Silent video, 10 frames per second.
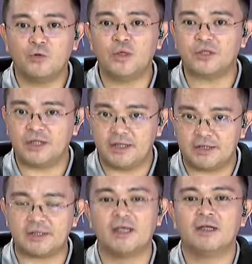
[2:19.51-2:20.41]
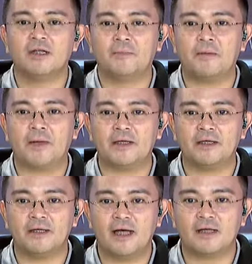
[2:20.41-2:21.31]
which is
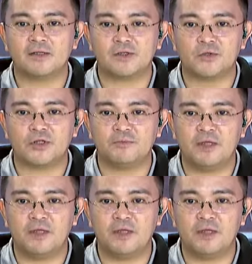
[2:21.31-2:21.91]
napapakinggan sa social